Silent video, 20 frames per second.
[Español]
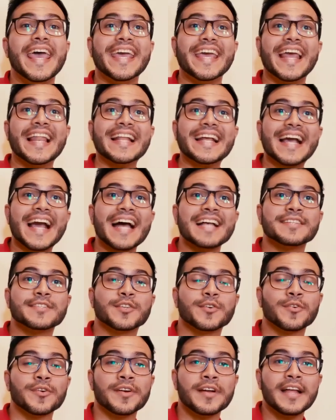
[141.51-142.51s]
En el
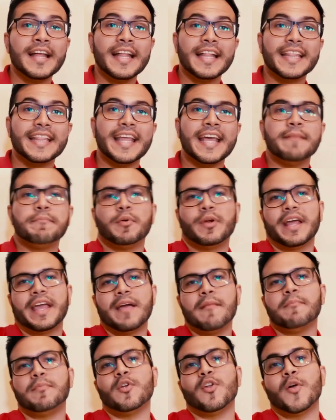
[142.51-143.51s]
caso de, por
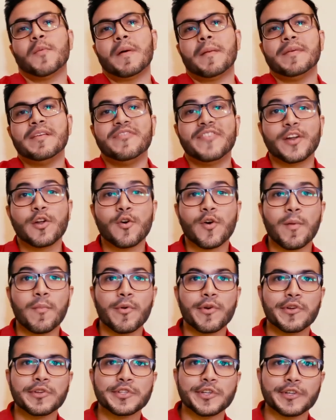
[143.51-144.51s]
ejemplo, los mamíferos
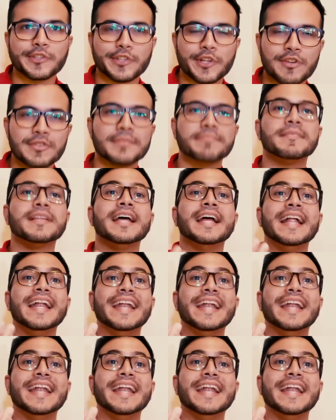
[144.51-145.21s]
como nosotros,